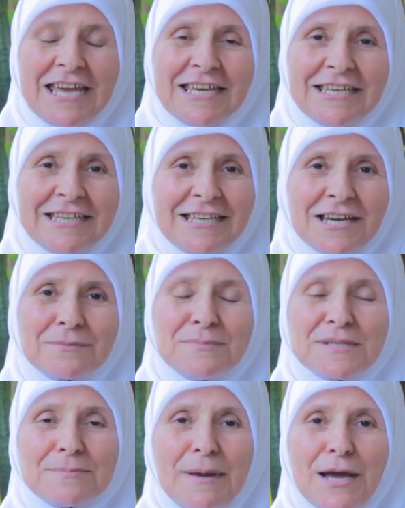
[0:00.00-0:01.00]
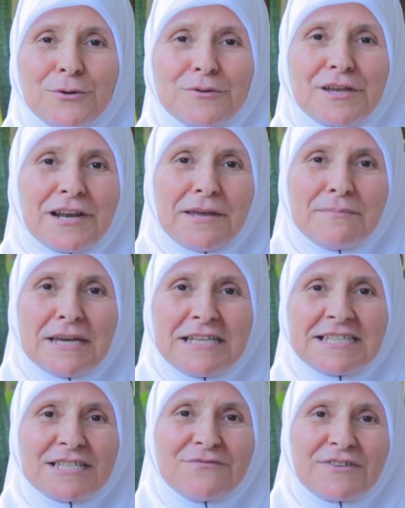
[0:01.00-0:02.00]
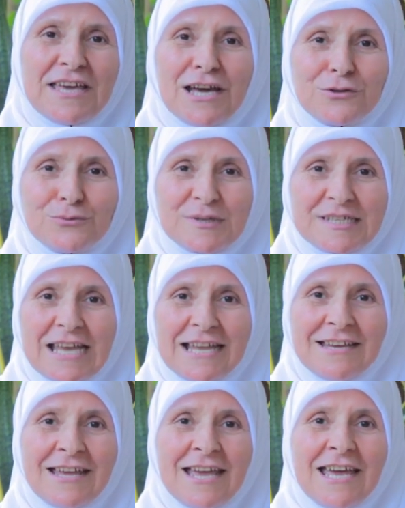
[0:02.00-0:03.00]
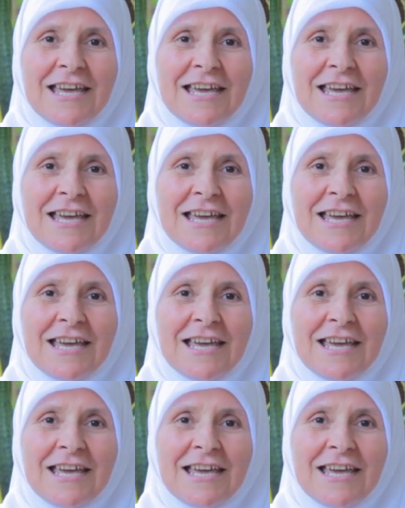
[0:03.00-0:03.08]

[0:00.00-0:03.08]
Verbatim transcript: هي ربي سبحانه ذي الرحمة ينس في كيا غدو السان